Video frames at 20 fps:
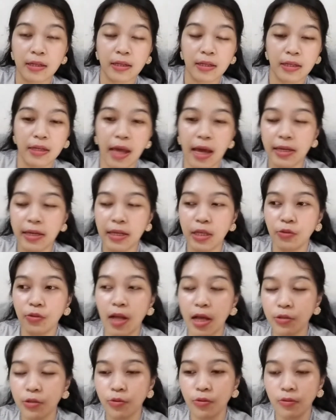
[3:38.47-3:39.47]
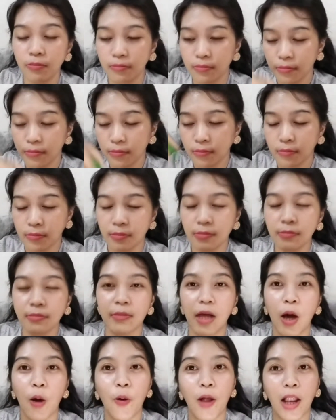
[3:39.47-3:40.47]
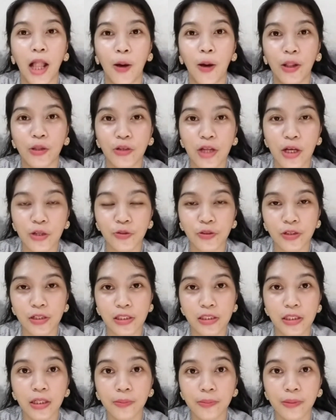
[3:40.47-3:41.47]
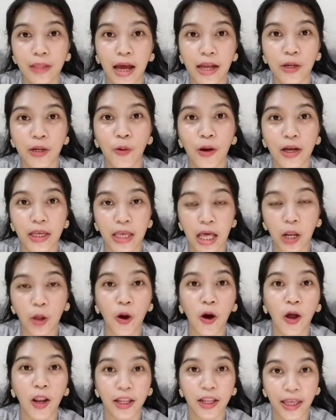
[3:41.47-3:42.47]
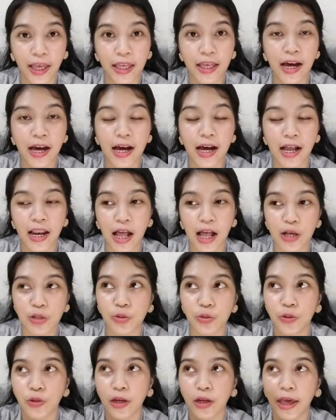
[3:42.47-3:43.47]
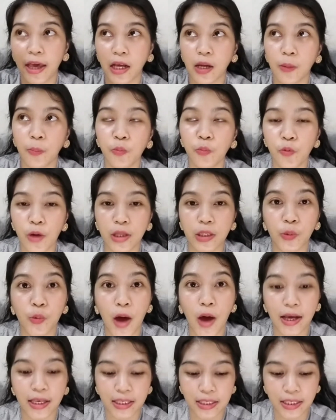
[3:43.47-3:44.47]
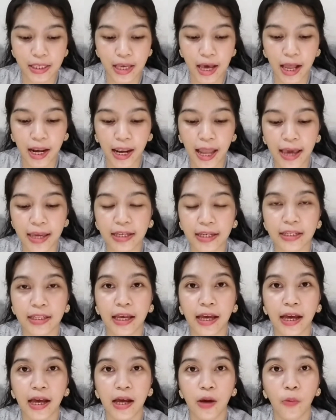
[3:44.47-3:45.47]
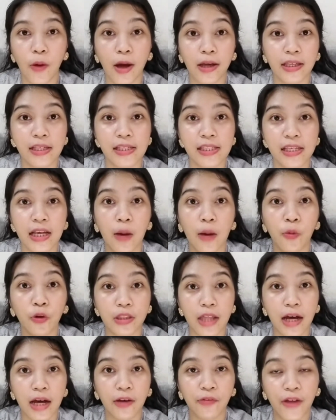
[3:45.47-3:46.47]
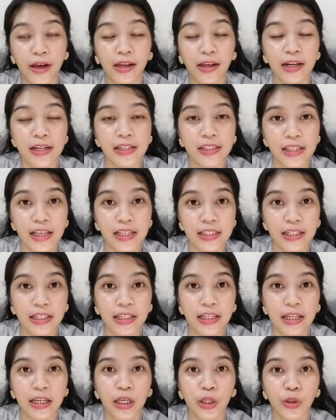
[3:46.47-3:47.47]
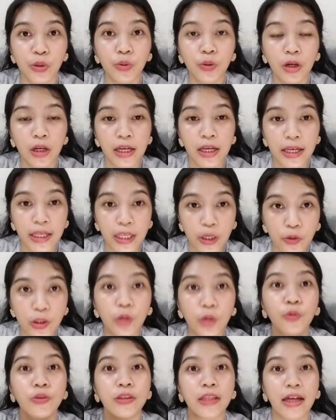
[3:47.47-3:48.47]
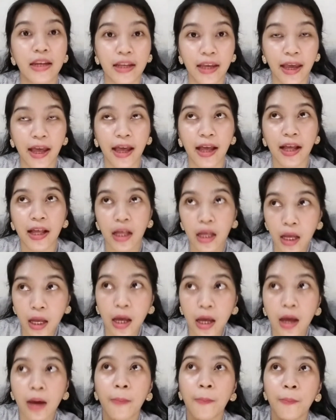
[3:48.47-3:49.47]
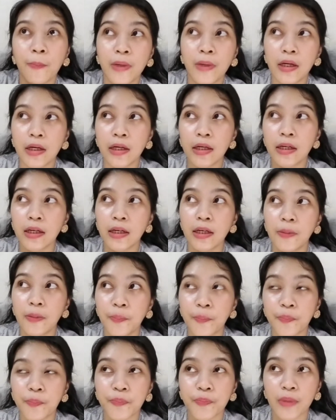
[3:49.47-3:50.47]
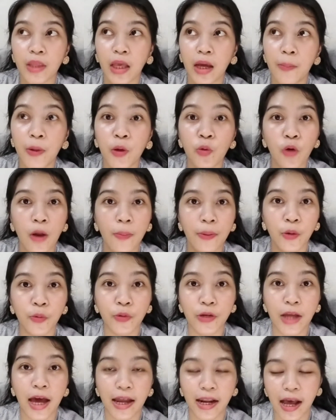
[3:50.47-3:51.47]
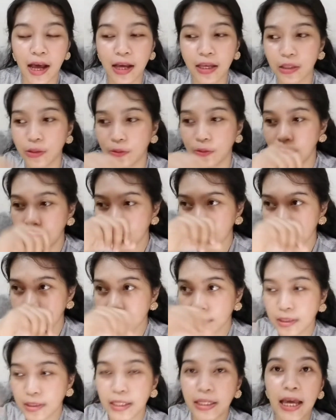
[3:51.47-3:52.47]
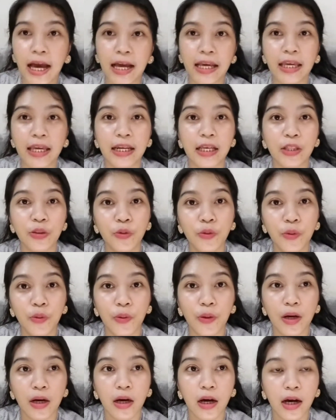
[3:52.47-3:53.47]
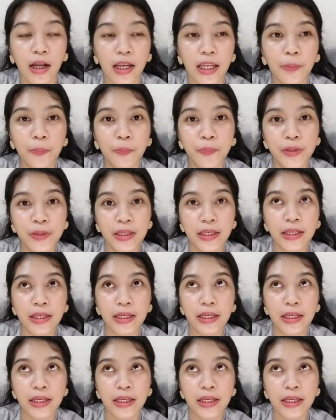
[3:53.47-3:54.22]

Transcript: nah dia tuh langsung Hmm, awal-awal tuh langsung jert ada wangi alkoholnya yang langsung kayak ngebuat wangi yang lainnya, wangi si kabotang fragrance-nya sendiri itu ikut-ikutan kayak mem menguap ke udara gitu. Jadi akhirnya tuh uh, lebih